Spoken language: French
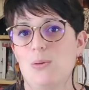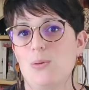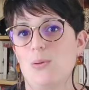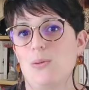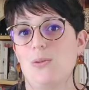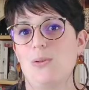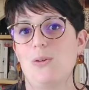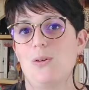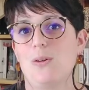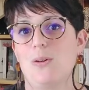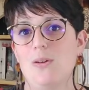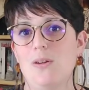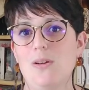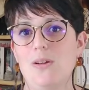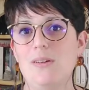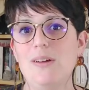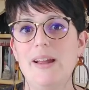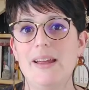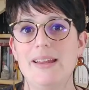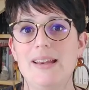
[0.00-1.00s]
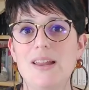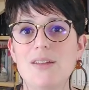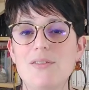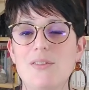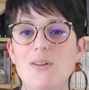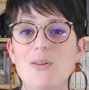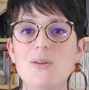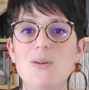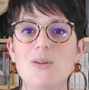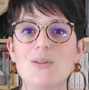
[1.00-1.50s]
Donc, euh, il a
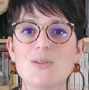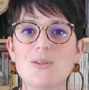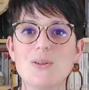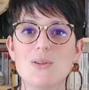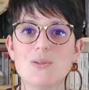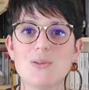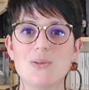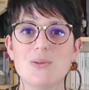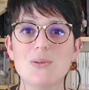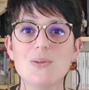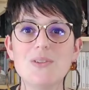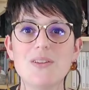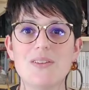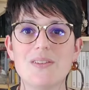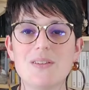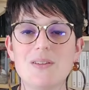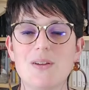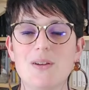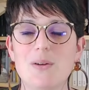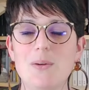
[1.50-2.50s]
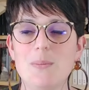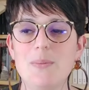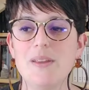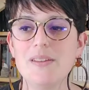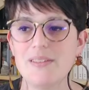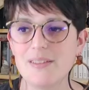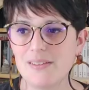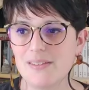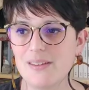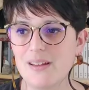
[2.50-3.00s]
fallu le temps de tout
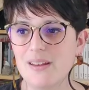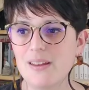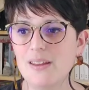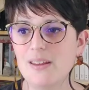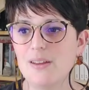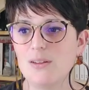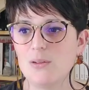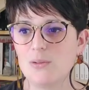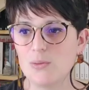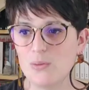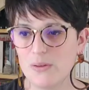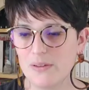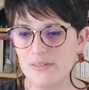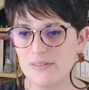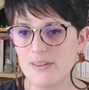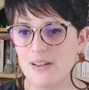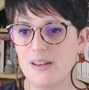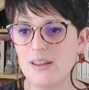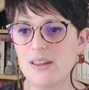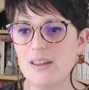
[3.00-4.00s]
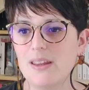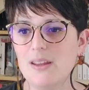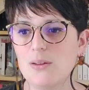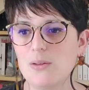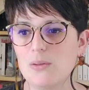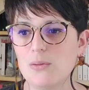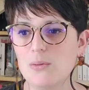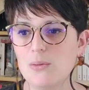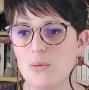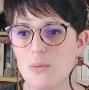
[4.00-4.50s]
bien s'installer, de tout installer,
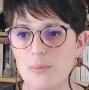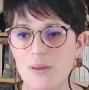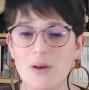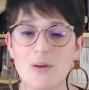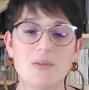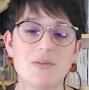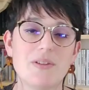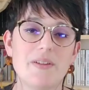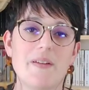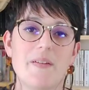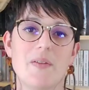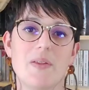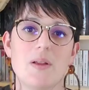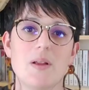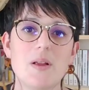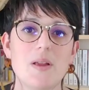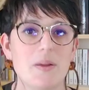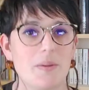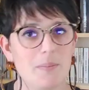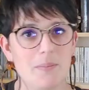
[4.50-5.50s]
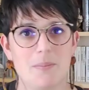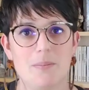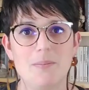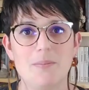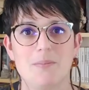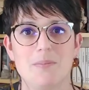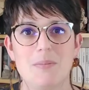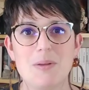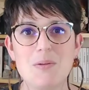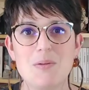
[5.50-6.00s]
de tout bien refaire
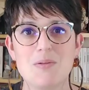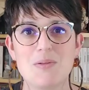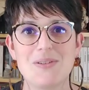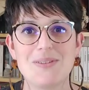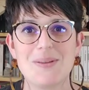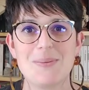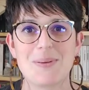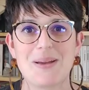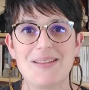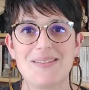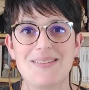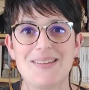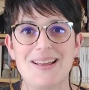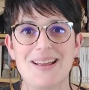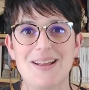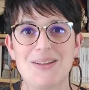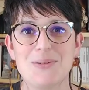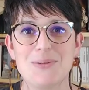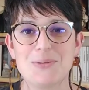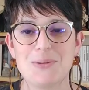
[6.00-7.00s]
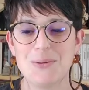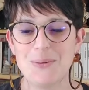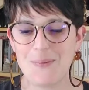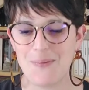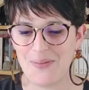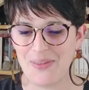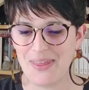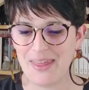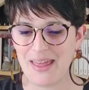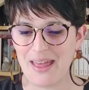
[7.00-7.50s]
mais me voici prête à nouveau
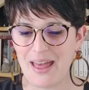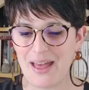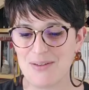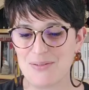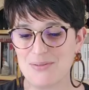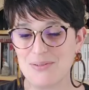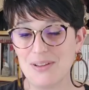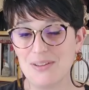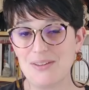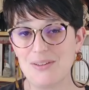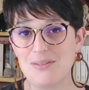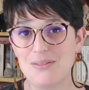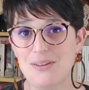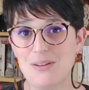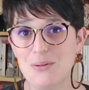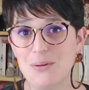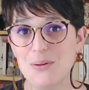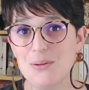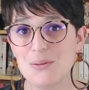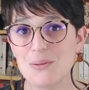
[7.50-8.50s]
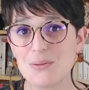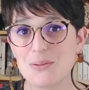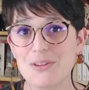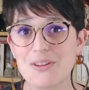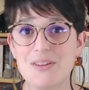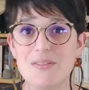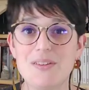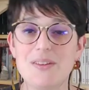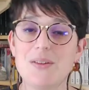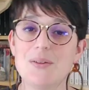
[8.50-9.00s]
à vous faire des vidéos, donc
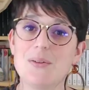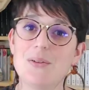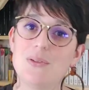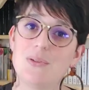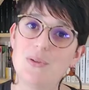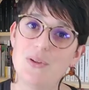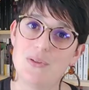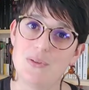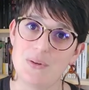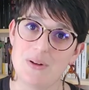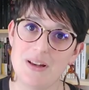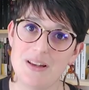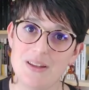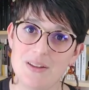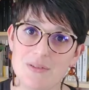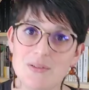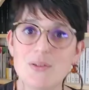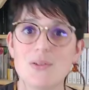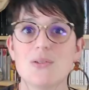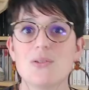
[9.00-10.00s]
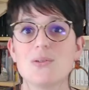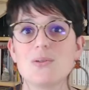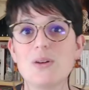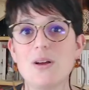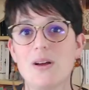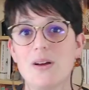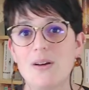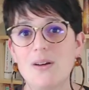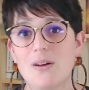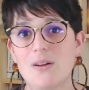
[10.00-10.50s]
des vidéos soit sur les livres,
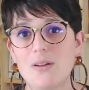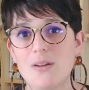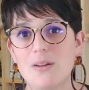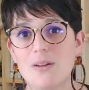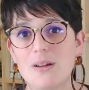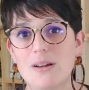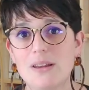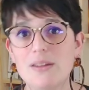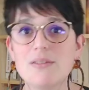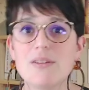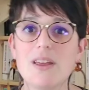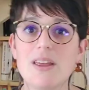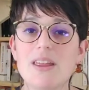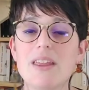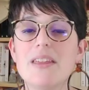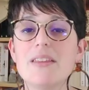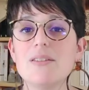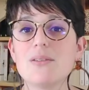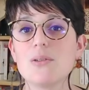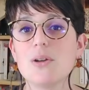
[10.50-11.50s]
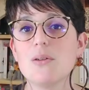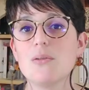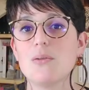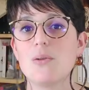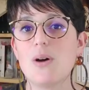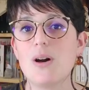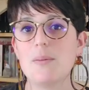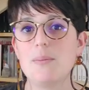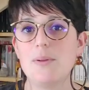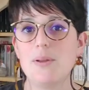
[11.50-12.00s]
soit euh, livres et histoire, vous
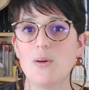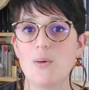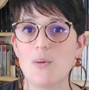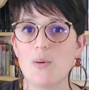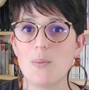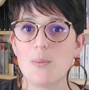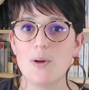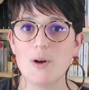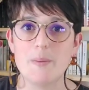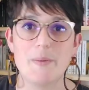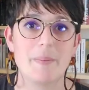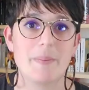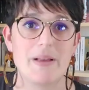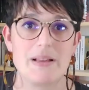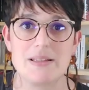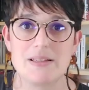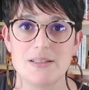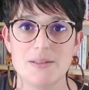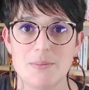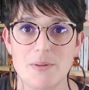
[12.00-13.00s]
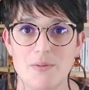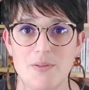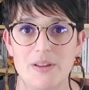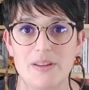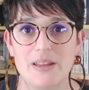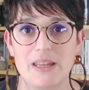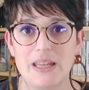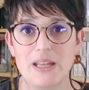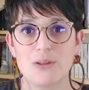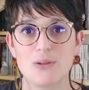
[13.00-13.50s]
vous rappelez, on reprend le même principe, en
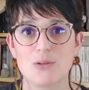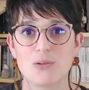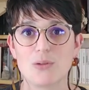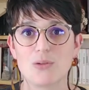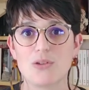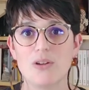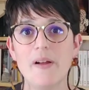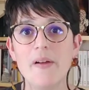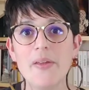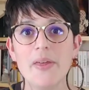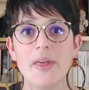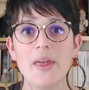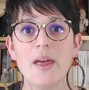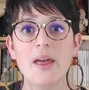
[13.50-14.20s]
fait, rien ne changera,